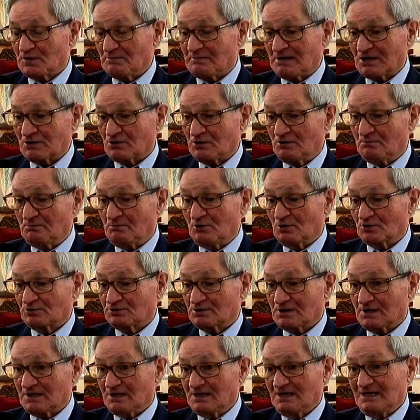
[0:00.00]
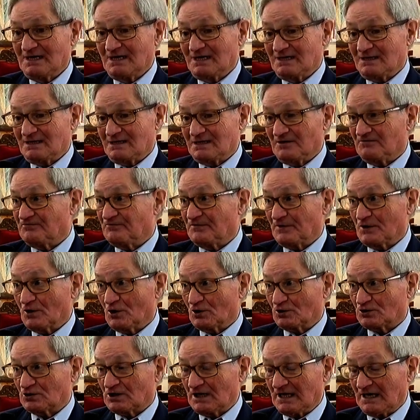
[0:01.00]
ma con molta
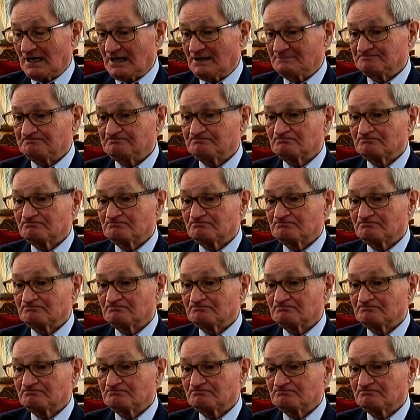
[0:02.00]
difficoltà.